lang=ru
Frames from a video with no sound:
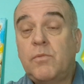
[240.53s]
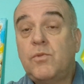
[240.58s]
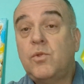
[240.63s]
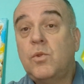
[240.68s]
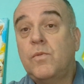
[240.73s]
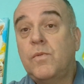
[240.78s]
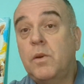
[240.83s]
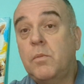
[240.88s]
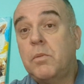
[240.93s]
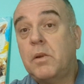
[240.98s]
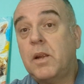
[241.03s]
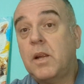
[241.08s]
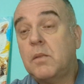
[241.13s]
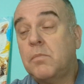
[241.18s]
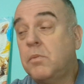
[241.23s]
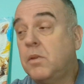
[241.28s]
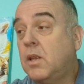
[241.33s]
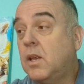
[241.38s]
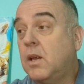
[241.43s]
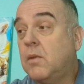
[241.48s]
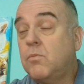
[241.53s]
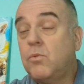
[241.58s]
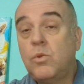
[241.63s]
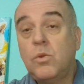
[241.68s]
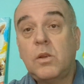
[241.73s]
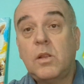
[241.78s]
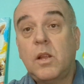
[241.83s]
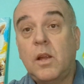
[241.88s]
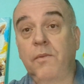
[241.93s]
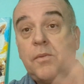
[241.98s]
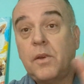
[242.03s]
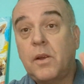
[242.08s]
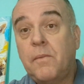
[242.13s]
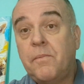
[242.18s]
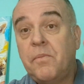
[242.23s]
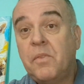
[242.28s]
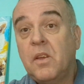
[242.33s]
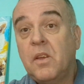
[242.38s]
Все, выборы отменяем, ну их нафиг.